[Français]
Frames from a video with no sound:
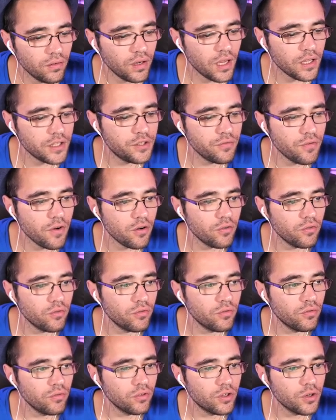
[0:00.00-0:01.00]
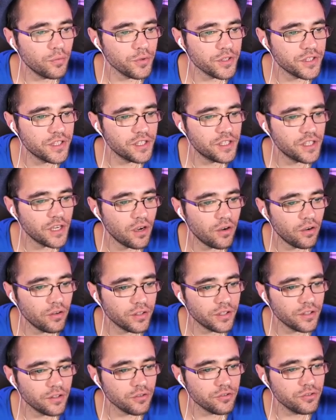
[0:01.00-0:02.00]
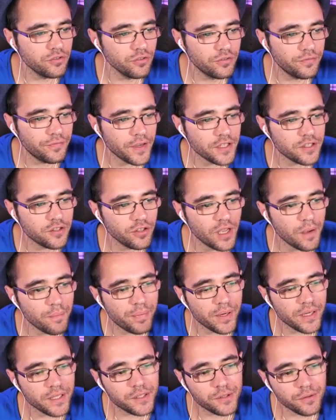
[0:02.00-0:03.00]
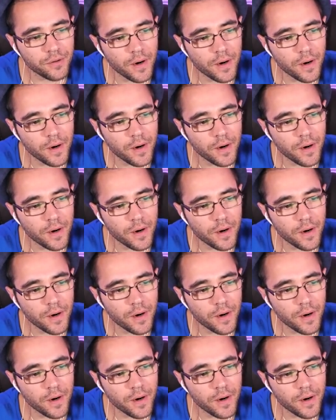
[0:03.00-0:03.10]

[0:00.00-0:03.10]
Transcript: Là, tu vois, on commence déjà à rentrer dans une autre phase de gameplay, tu